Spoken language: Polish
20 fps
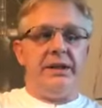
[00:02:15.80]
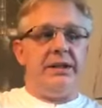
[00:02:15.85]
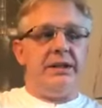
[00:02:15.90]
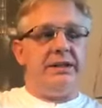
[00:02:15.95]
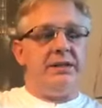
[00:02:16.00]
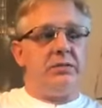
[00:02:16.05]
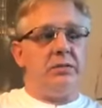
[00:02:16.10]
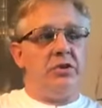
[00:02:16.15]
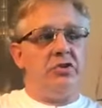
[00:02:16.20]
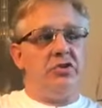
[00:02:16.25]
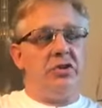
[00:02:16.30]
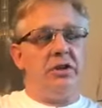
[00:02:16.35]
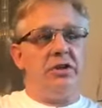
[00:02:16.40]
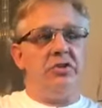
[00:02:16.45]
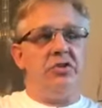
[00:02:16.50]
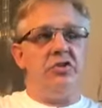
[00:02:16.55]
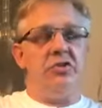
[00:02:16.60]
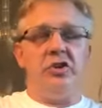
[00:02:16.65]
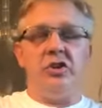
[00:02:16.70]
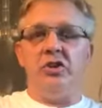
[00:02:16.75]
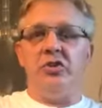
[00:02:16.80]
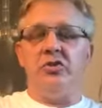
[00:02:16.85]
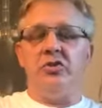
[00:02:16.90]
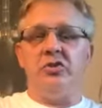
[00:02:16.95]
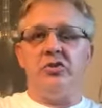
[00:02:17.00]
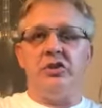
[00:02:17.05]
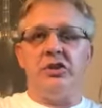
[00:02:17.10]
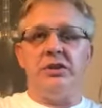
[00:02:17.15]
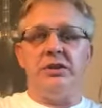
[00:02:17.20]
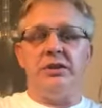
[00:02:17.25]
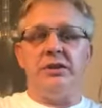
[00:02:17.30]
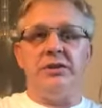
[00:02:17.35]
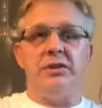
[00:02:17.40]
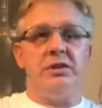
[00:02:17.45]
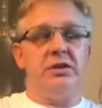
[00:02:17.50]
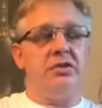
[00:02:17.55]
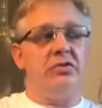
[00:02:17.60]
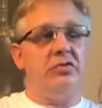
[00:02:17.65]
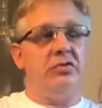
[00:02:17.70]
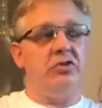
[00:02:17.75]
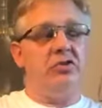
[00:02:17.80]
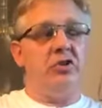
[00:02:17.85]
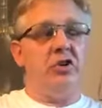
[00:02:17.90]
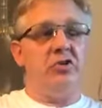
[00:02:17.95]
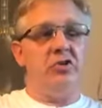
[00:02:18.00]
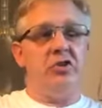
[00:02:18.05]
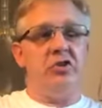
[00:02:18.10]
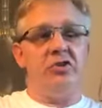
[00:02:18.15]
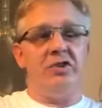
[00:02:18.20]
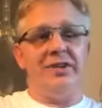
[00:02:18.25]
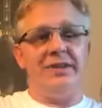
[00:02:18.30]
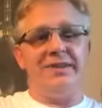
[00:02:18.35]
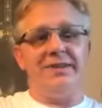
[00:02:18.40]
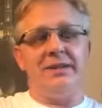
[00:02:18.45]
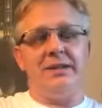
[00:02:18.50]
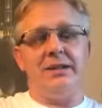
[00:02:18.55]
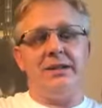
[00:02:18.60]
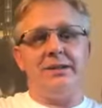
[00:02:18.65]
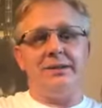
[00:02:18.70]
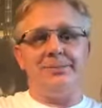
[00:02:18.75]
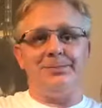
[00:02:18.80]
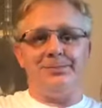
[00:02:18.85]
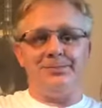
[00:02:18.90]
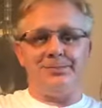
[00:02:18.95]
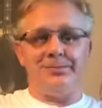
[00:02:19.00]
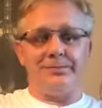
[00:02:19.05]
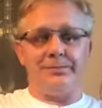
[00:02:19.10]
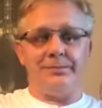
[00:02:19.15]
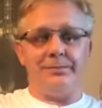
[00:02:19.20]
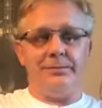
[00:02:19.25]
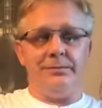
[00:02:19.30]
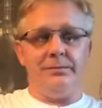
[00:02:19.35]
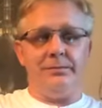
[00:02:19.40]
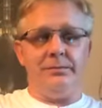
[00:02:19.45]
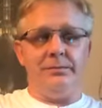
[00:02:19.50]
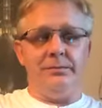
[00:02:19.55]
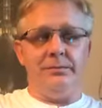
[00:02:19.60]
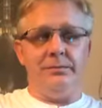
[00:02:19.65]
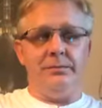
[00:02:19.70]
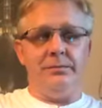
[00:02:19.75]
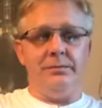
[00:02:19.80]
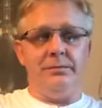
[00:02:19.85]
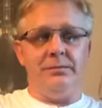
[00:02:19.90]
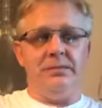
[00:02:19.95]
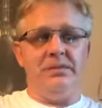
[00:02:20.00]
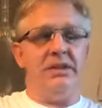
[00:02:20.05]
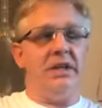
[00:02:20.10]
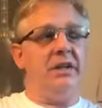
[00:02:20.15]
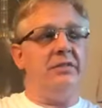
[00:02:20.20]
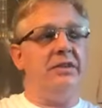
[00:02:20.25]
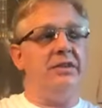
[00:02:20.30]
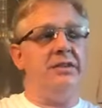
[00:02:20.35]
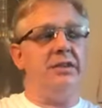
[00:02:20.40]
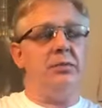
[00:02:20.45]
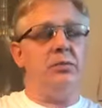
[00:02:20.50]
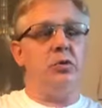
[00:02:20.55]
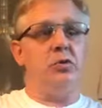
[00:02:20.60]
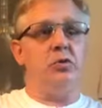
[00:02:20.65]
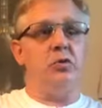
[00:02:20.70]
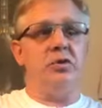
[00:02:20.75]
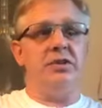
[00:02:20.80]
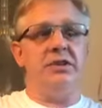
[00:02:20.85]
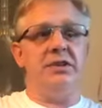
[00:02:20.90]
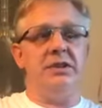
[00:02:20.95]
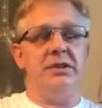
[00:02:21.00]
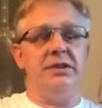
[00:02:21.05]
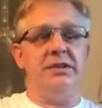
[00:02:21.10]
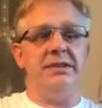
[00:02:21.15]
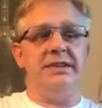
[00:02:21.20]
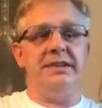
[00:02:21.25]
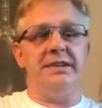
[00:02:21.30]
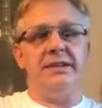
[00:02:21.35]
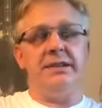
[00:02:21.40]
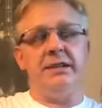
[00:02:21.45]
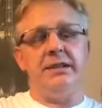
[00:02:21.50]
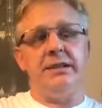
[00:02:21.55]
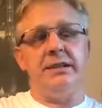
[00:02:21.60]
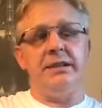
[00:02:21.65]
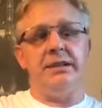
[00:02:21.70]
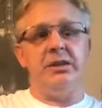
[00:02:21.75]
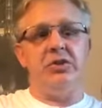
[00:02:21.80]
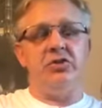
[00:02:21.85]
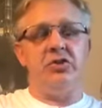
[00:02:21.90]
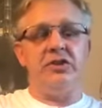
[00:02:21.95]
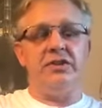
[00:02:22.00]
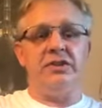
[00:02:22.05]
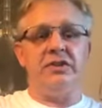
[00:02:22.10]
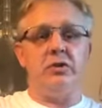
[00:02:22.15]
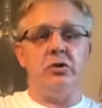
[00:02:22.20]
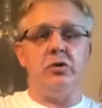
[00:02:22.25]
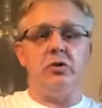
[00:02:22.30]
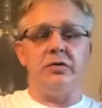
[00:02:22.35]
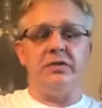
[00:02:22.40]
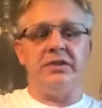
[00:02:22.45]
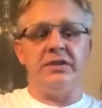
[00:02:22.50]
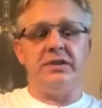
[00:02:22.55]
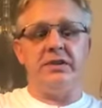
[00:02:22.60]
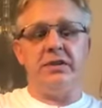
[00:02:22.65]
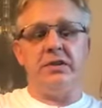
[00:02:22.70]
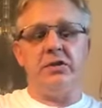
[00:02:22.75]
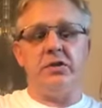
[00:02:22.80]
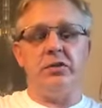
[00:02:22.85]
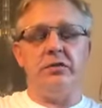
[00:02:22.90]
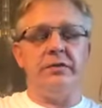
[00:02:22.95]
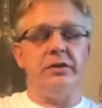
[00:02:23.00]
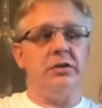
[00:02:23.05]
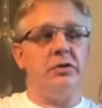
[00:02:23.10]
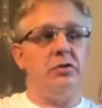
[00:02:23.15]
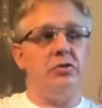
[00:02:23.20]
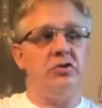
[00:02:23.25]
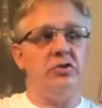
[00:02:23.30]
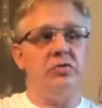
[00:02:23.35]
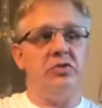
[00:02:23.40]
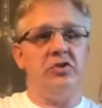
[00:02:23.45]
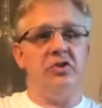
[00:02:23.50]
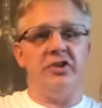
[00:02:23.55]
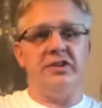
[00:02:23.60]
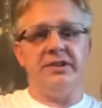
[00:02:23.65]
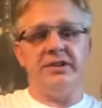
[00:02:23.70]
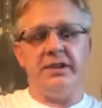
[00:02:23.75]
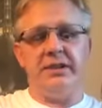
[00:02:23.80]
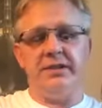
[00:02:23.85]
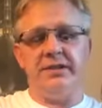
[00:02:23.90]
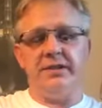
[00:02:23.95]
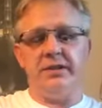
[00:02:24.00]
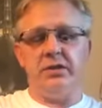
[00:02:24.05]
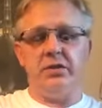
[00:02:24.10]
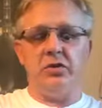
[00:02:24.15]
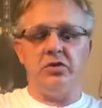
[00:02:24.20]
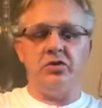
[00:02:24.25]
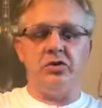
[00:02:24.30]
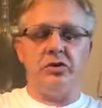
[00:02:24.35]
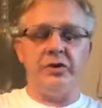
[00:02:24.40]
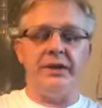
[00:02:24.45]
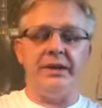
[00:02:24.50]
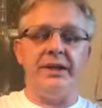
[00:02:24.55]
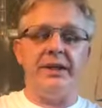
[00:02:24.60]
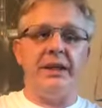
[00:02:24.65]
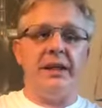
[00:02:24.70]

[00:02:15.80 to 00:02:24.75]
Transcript: Słuchajcie, na dzisiejszych, w dzisiejszych czasach mm, najwięcej produkcji cytryny czy soków cytrynowych to oczywiście Stany Zjednoczone.